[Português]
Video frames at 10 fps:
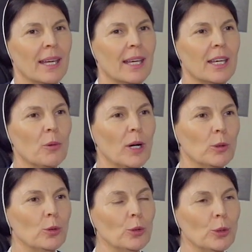é, o
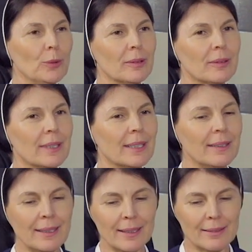aluno,
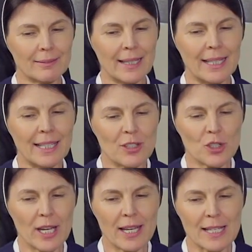ele tem
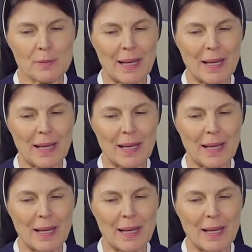já as